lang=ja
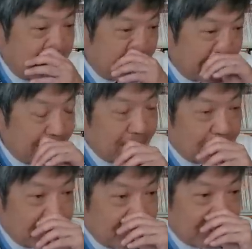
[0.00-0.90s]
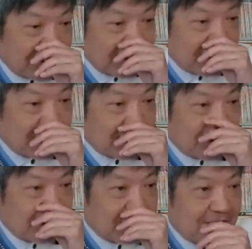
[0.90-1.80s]
昨日18日
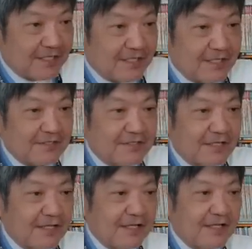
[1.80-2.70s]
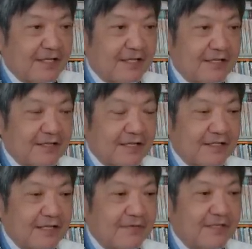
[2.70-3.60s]
にですね、えー、
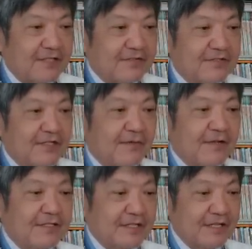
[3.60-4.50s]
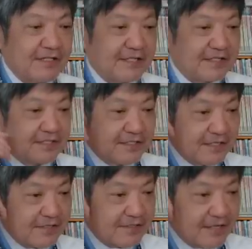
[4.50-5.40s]
現代ビジネス出ました記事でして、